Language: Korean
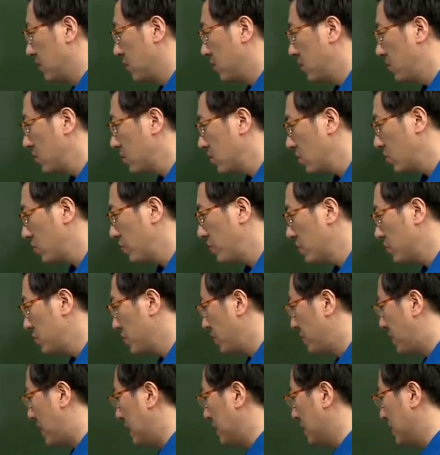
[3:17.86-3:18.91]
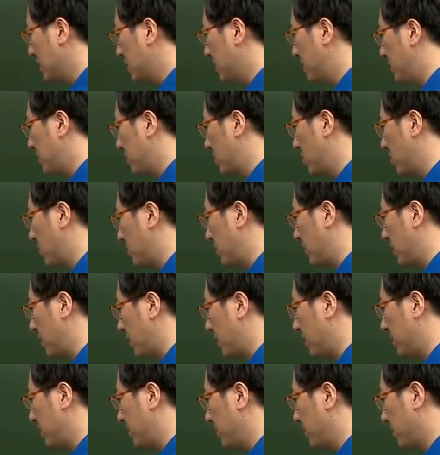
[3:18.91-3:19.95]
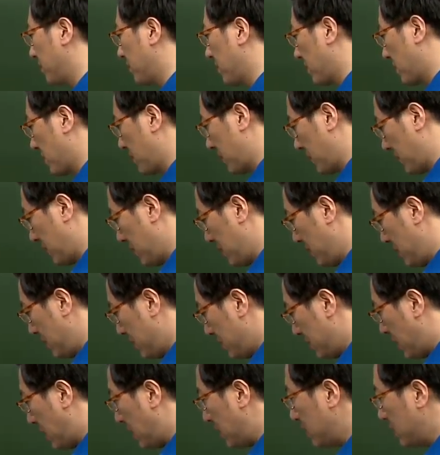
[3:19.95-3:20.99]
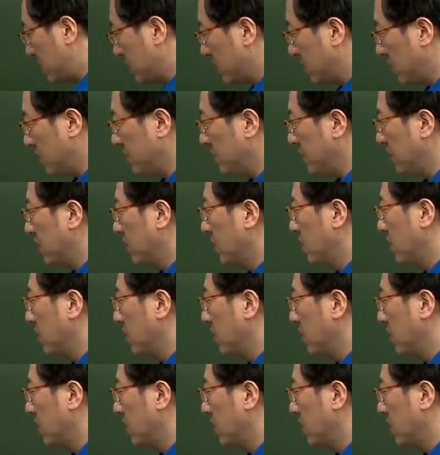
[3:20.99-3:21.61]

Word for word: 이렇게 곱해주면 마이너스 b 제곱이에요. 자, 지금